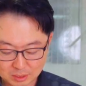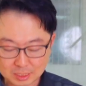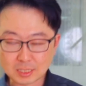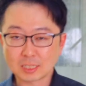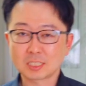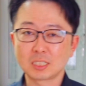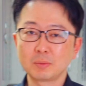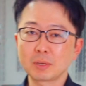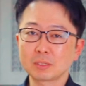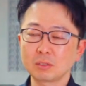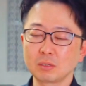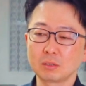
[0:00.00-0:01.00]
진짜
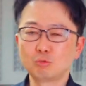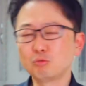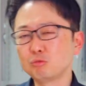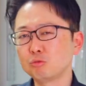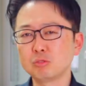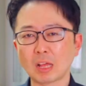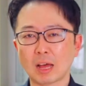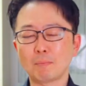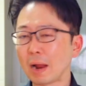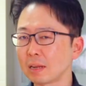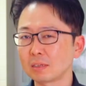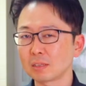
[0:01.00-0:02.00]
집에서 누구나
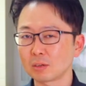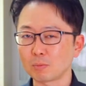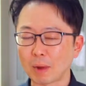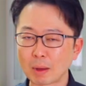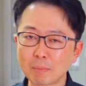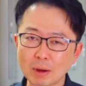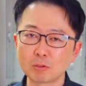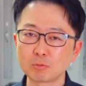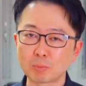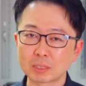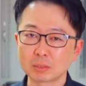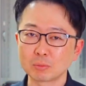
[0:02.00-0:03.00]
말 그대로 막말로
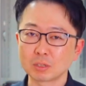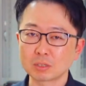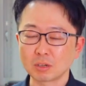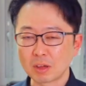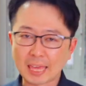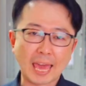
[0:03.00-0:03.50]
말씀드려서